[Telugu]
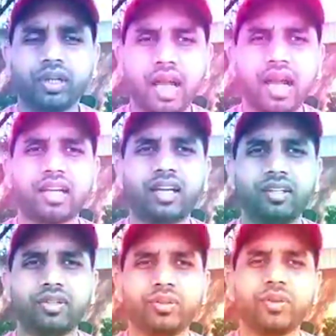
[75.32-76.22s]
నాటకాలు
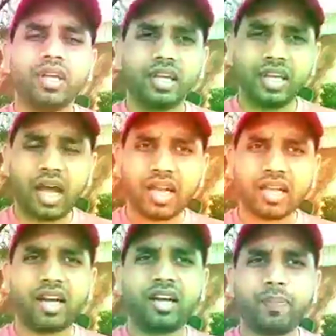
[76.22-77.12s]
ఎందుకు ఈ
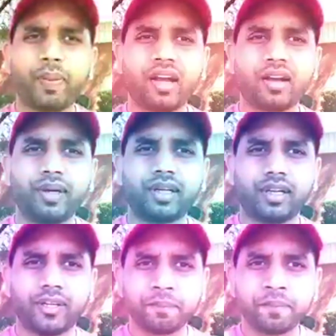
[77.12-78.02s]
నాటకాలన్నీ పక్కకు
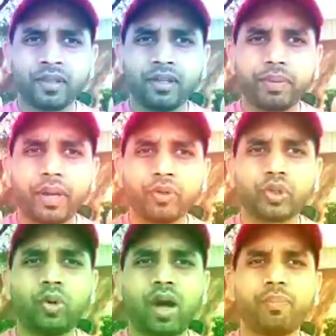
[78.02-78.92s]
పెట్టండి
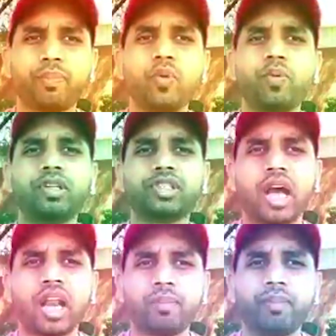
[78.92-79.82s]
ప్రభుత్వం ఆ భూములు
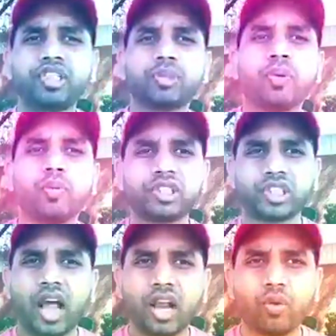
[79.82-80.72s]
చాలా మంచి భూములు
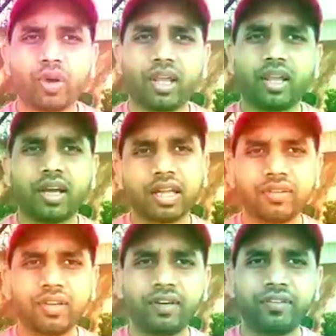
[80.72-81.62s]
చాలా ఉన్నాయి
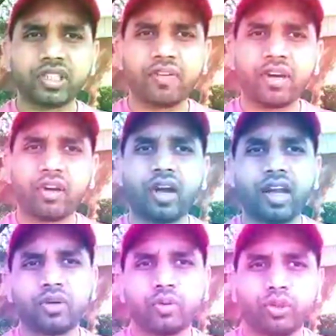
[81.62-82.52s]
అర్థమైందా విజయవాడలో
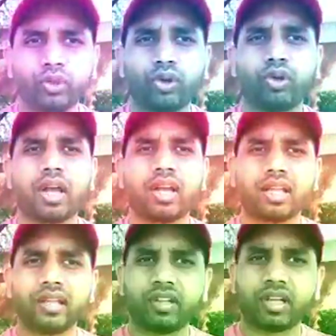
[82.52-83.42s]
కానీ గుంటూరులో కానీ
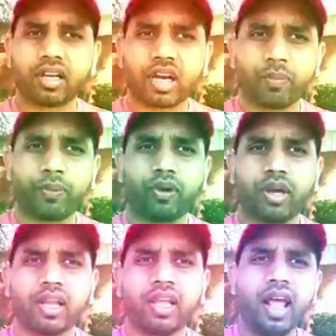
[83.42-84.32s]
అదేవిధంగా కడపలో
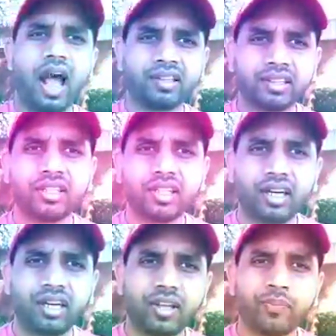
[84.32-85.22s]
కానీ
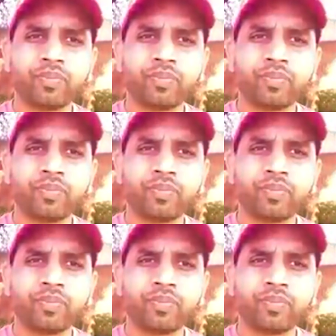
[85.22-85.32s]
అంతెందుకండి